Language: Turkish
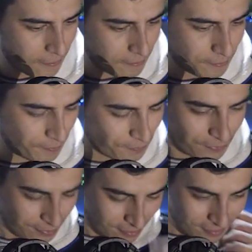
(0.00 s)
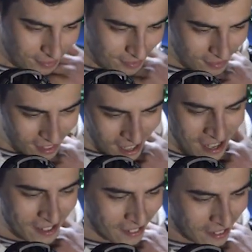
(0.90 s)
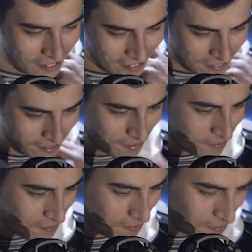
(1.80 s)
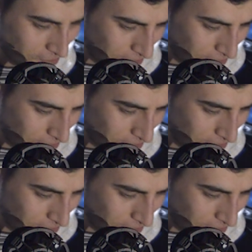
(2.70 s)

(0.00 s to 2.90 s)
Obur. Obur işte yani. Obur.